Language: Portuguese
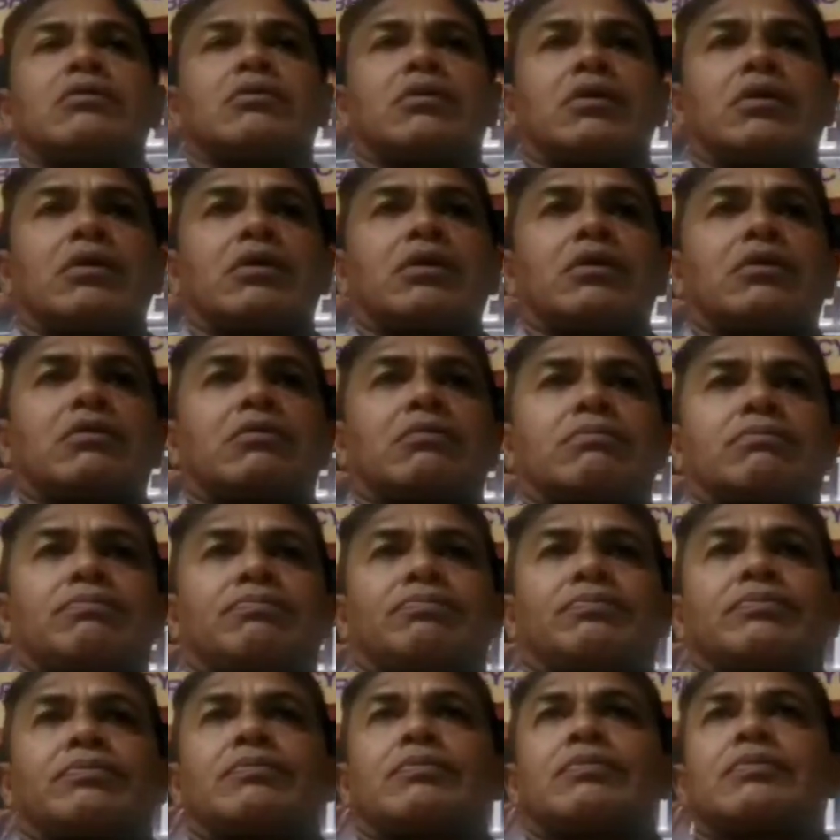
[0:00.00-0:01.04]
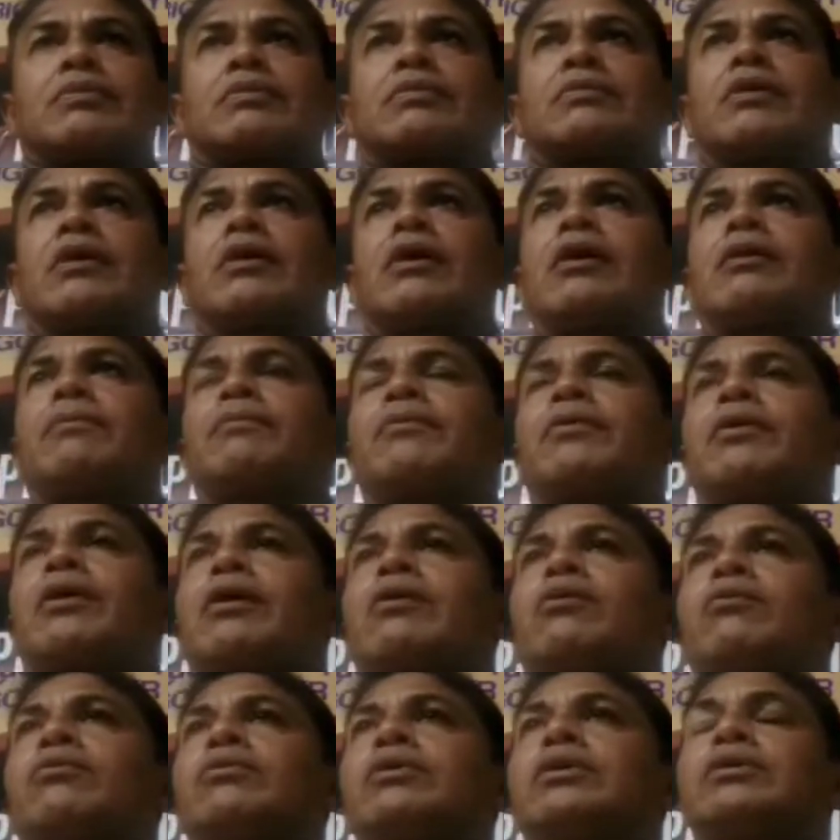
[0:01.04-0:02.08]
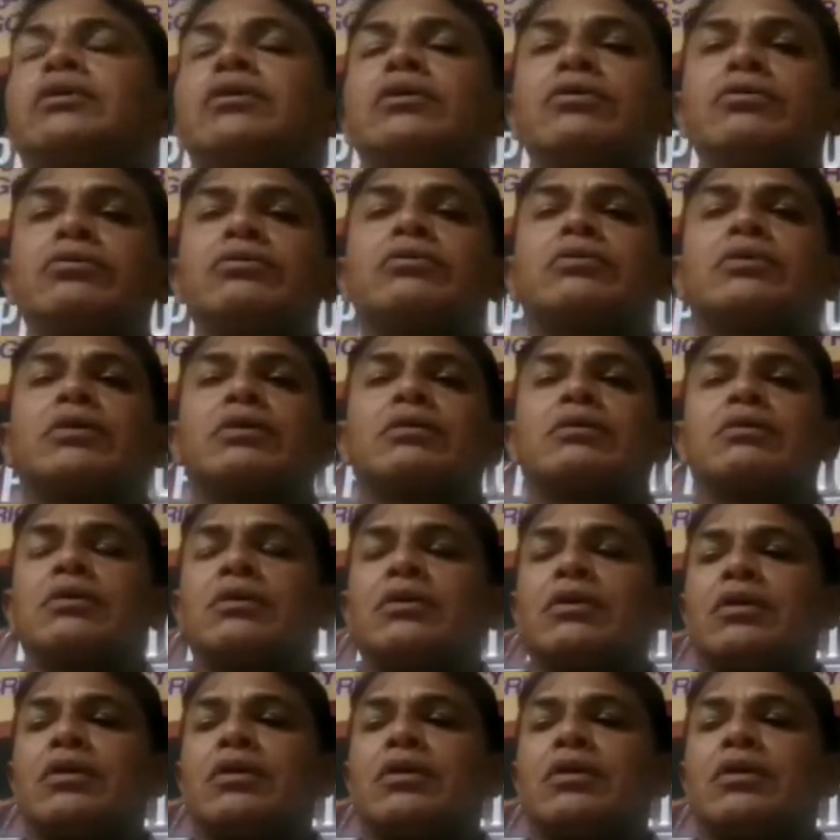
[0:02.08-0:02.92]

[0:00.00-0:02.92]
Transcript: né? na época o Erildo, né?